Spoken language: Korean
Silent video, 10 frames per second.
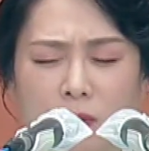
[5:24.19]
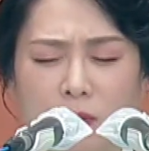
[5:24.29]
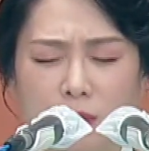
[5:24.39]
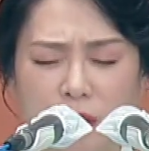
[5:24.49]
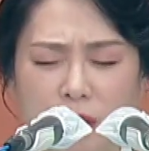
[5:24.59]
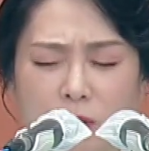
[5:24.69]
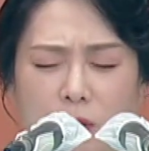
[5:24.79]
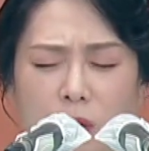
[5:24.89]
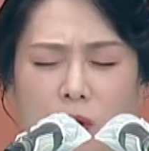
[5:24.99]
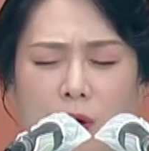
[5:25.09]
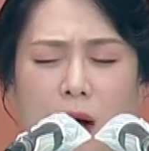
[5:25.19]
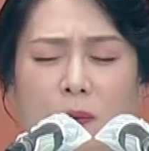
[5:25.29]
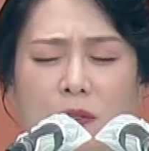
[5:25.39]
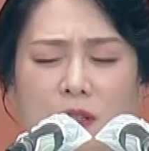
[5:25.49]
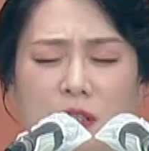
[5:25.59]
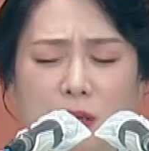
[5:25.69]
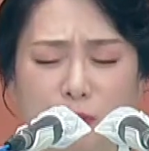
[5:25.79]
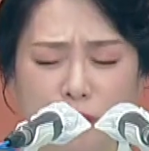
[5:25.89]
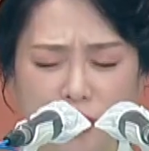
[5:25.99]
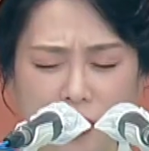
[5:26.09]
믿음으로 아버지를
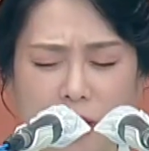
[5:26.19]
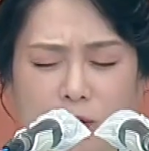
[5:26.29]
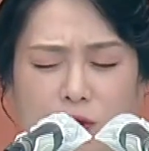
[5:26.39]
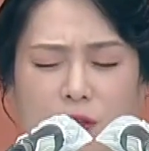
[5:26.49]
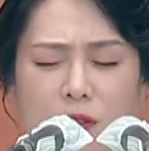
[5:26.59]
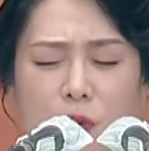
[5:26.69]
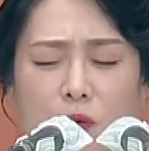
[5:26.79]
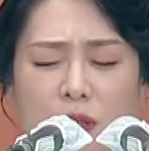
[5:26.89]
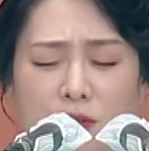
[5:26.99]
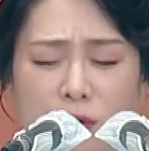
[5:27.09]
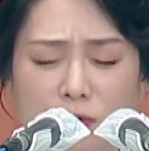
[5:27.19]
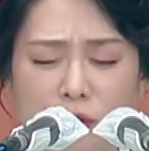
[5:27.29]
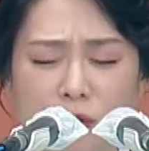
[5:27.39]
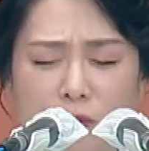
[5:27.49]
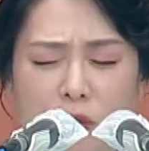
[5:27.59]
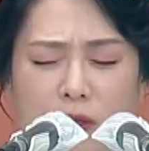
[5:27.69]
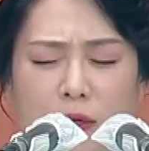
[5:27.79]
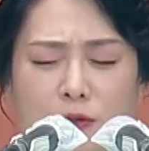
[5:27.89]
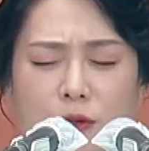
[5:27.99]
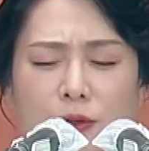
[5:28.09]
기쁘시게 할 수 있는 복된 성도님들 될
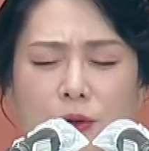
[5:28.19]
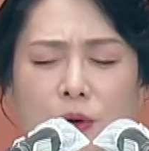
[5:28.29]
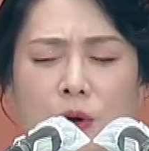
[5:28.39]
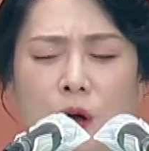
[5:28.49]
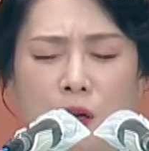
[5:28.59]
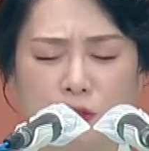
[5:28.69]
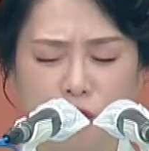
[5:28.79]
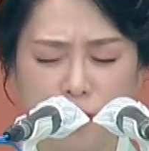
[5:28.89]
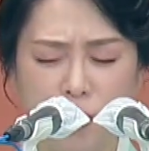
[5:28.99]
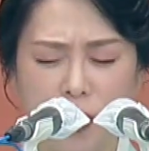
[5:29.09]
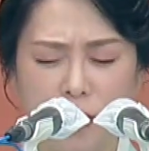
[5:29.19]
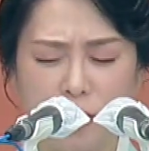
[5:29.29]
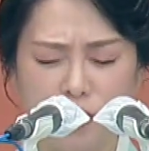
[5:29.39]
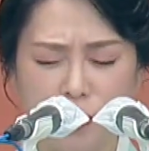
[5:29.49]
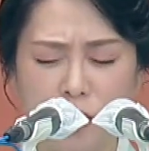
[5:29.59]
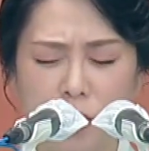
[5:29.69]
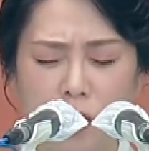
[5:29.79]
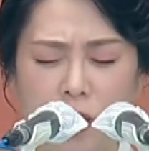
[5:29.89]
수 있도록 축복하여 주옵시고